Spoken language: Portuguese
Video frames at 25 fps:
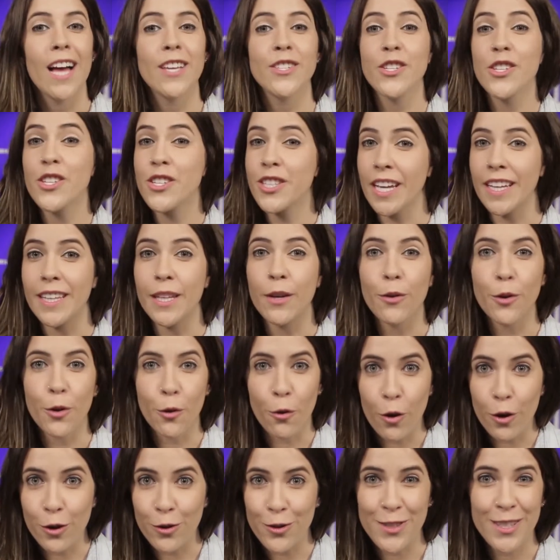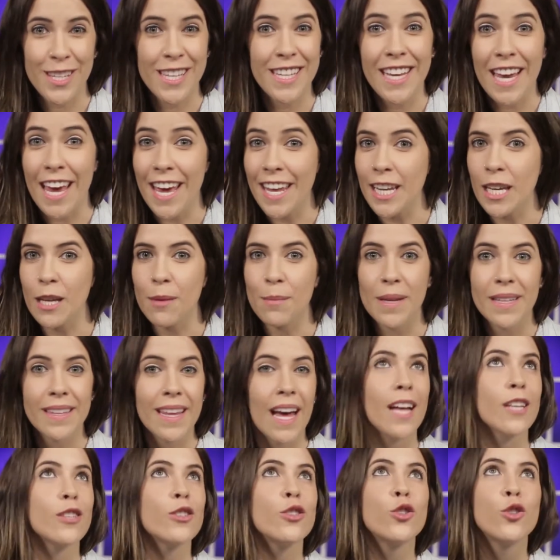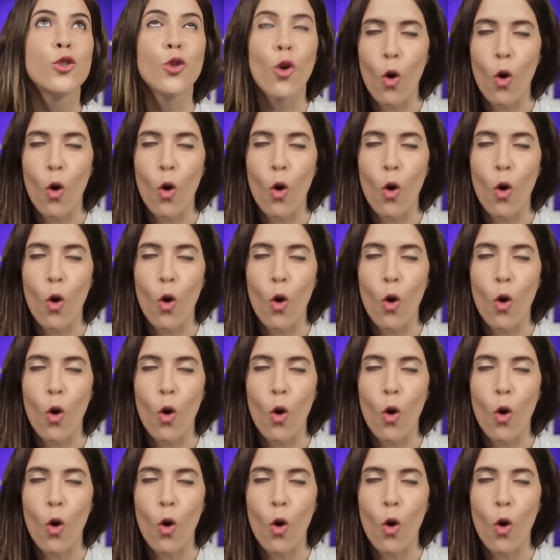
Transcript: A gente tem neurônios que querem imitar